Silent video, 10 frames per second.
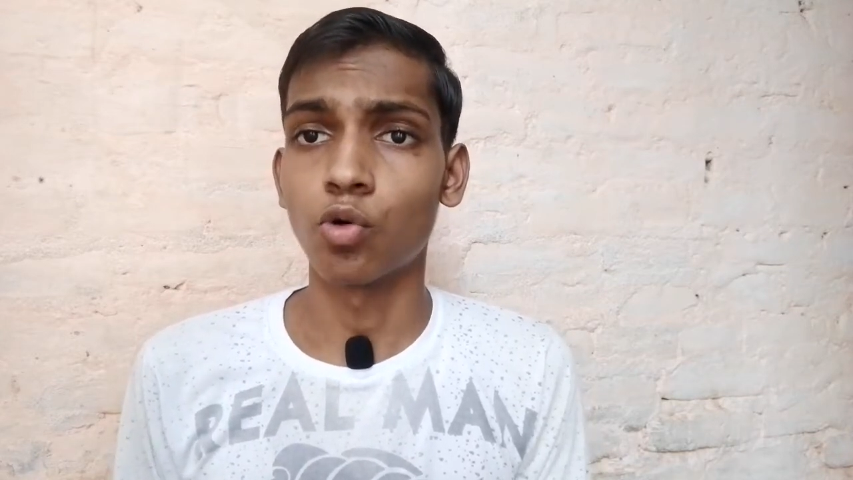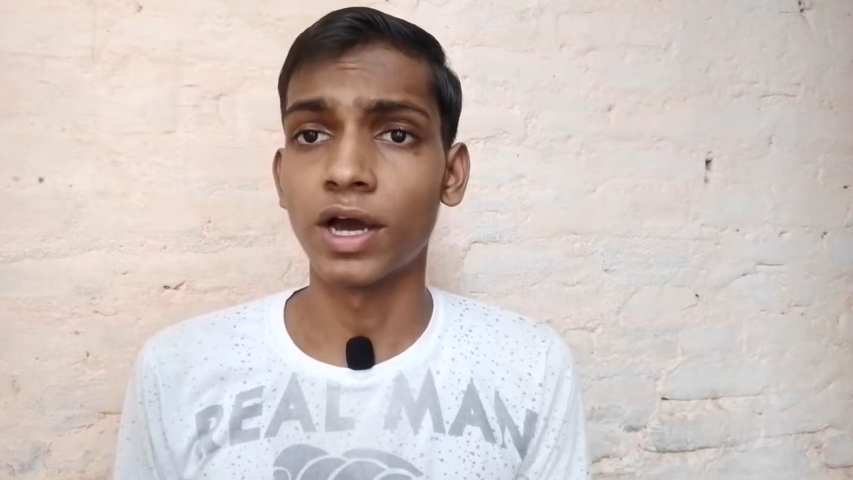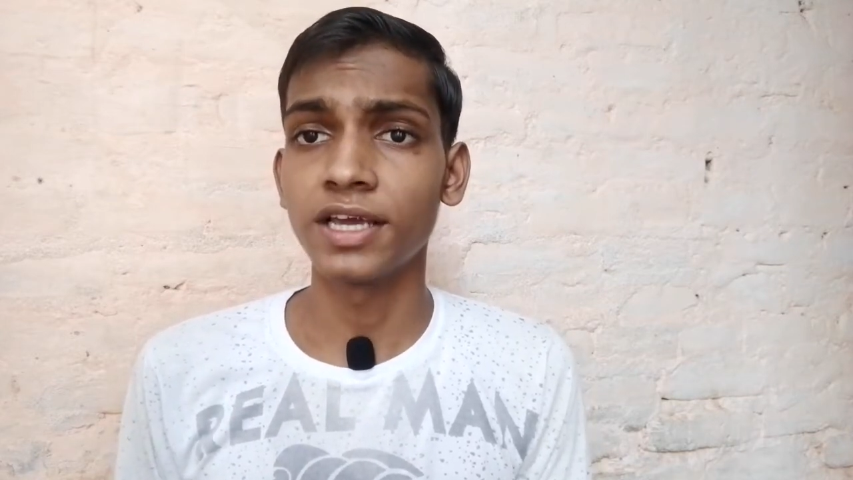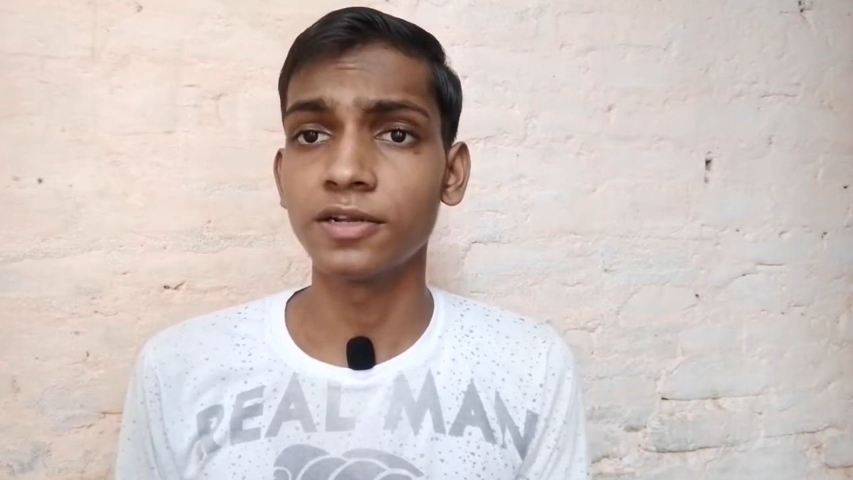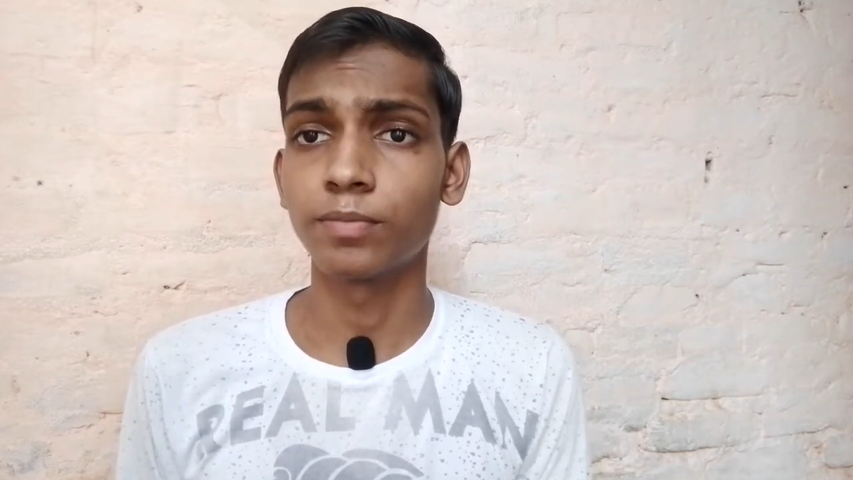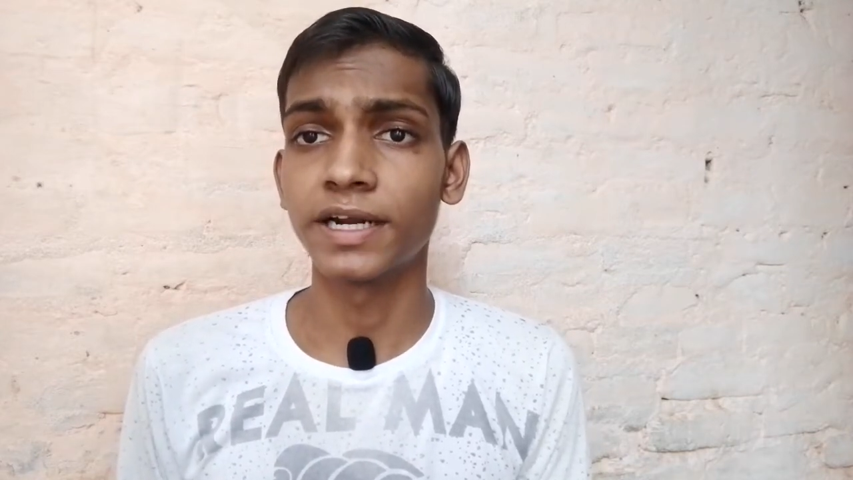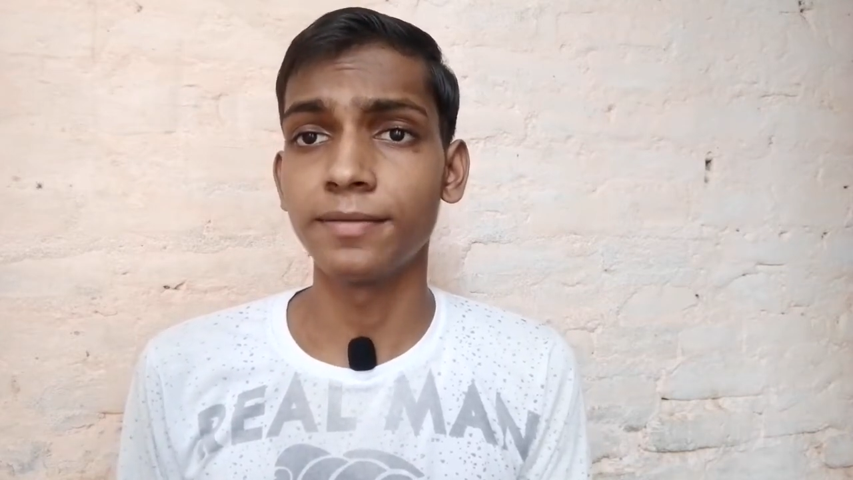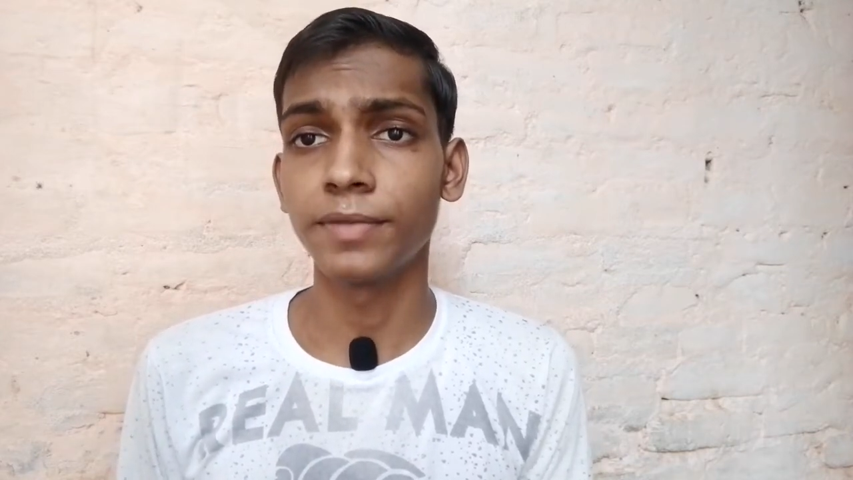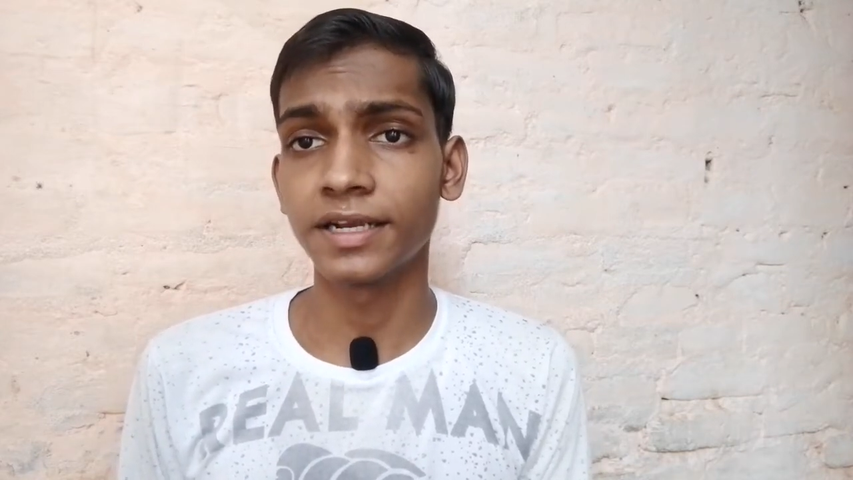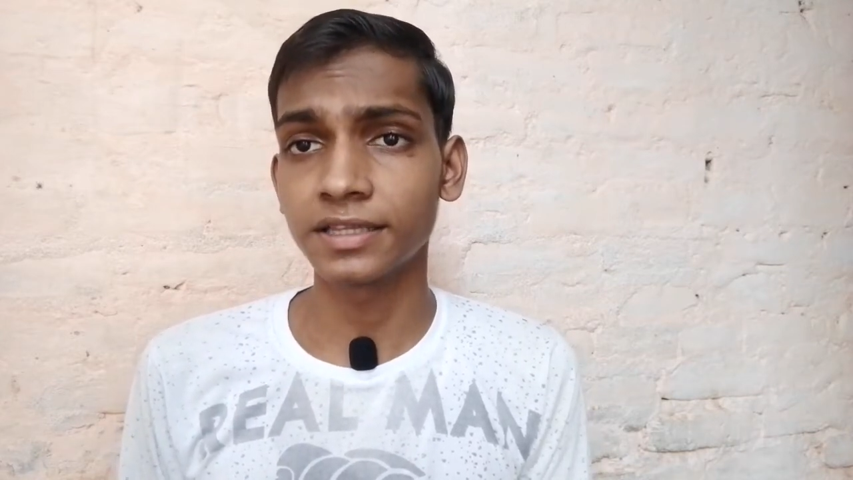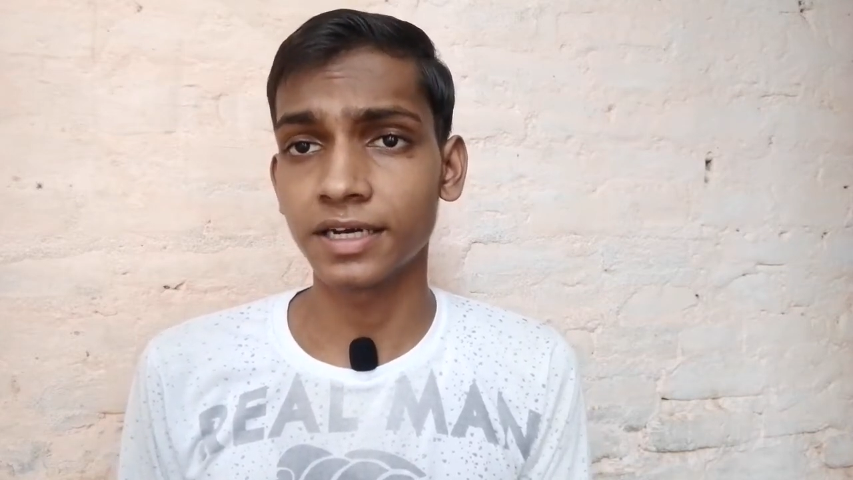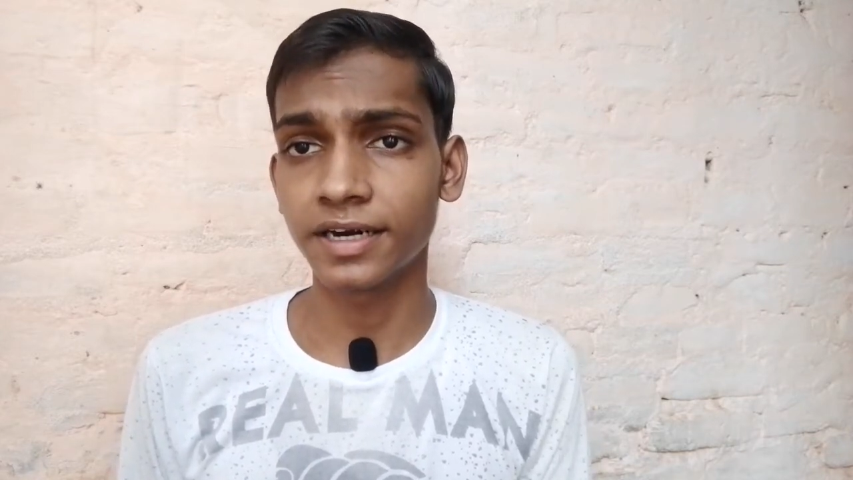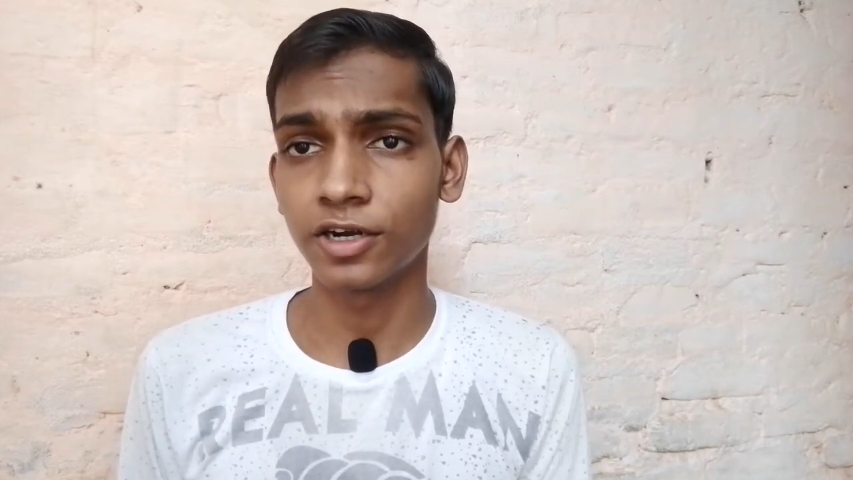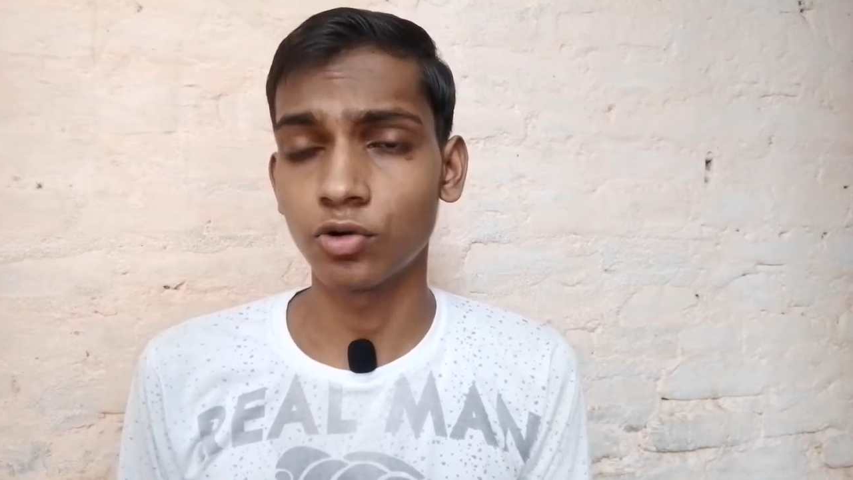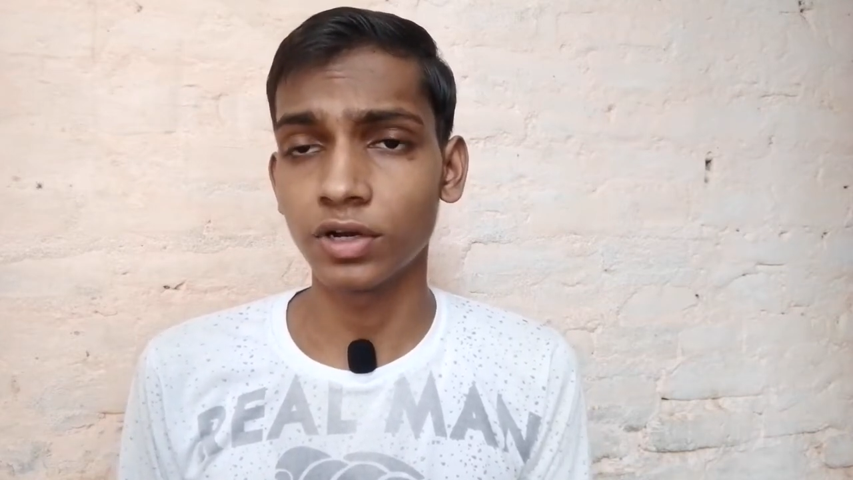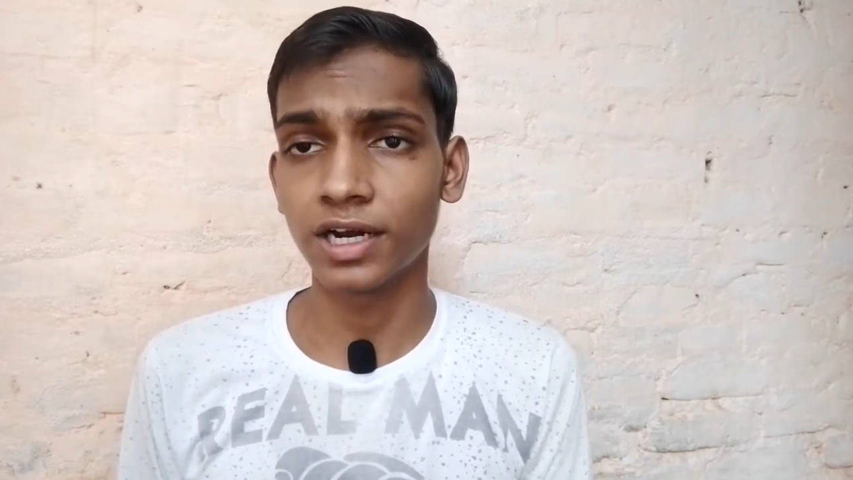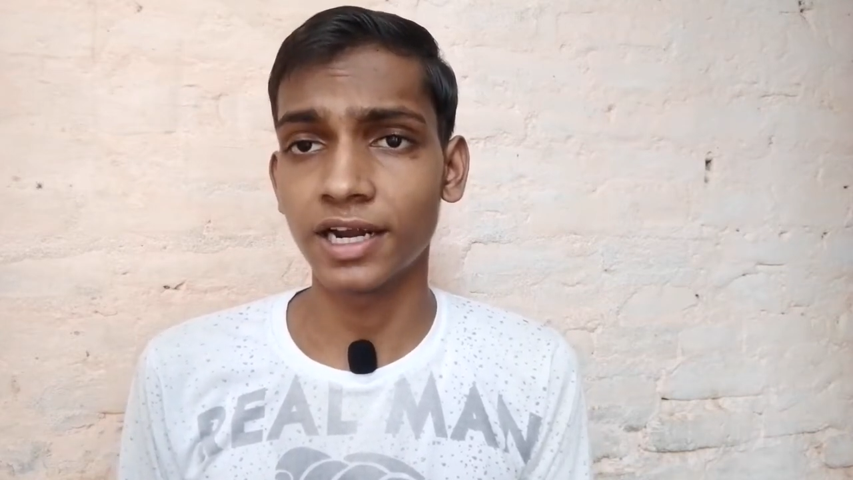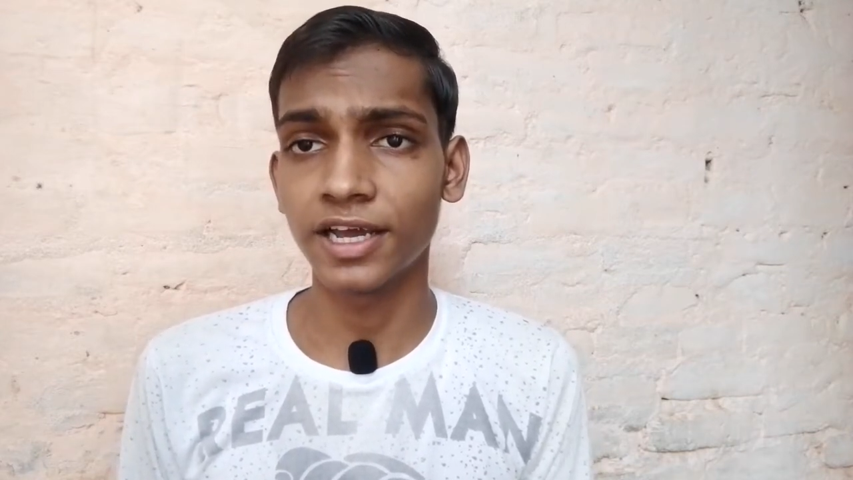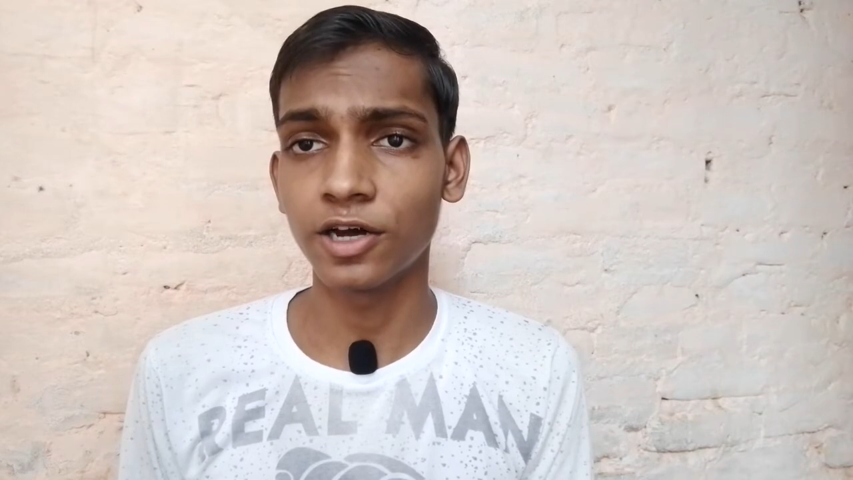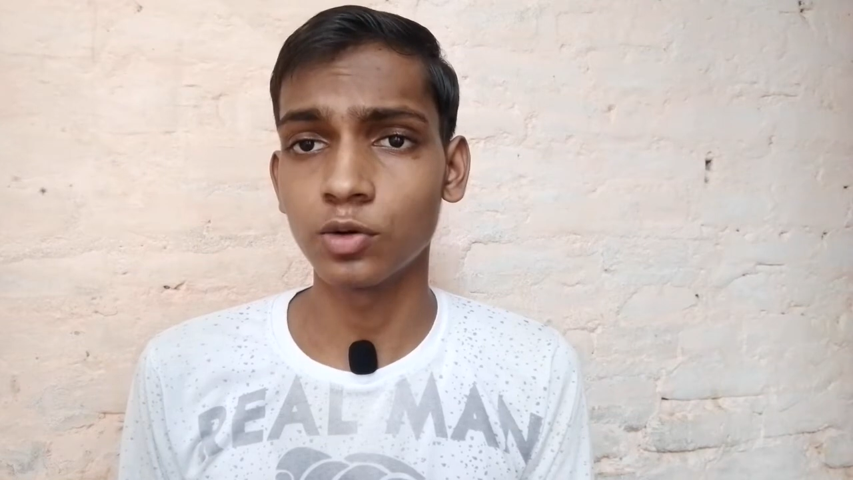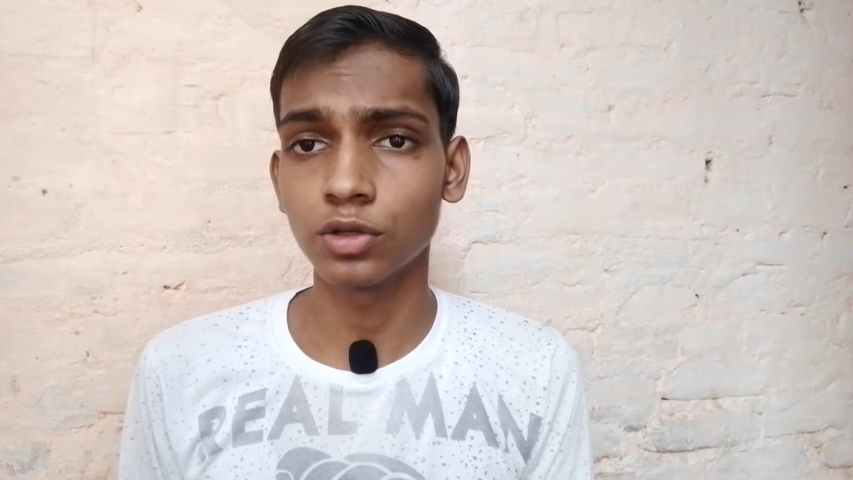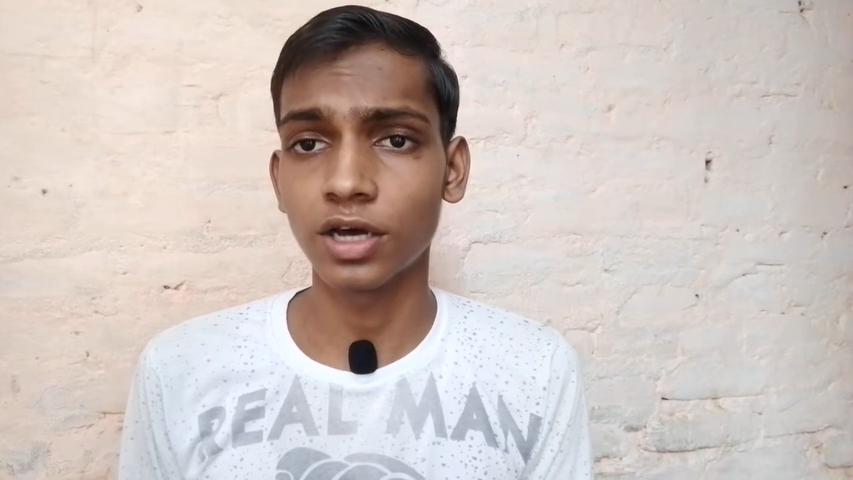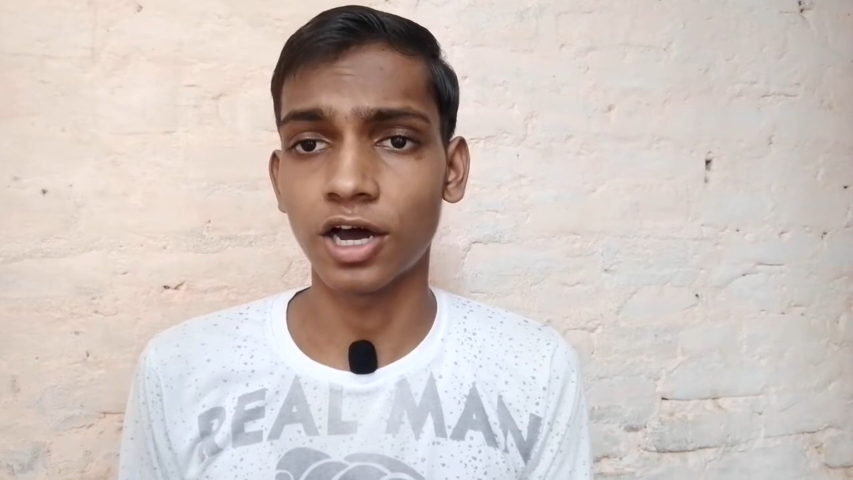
कॉइन बड़ी मेहनत करके ढूंढ कर लाया हूँ